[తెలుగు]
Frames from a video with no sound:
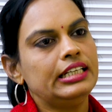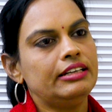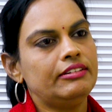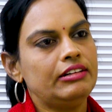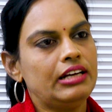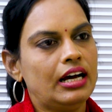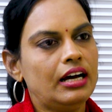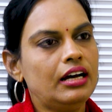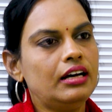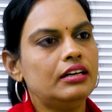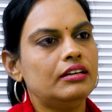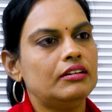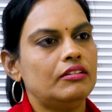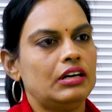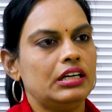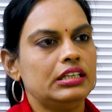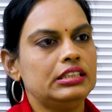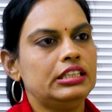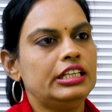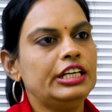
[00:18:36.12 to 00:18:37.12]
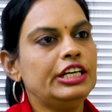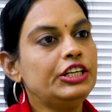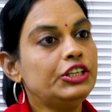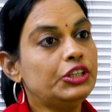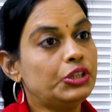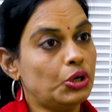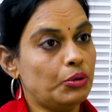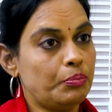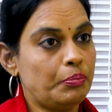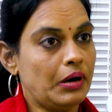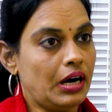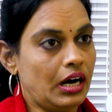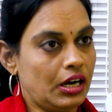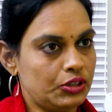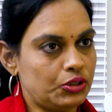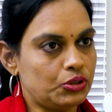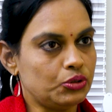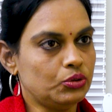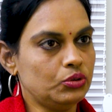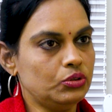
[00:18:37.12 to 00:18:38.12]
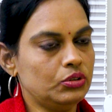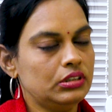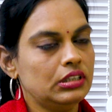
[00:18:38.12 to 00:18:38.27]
ఇలా దీంతో పాటు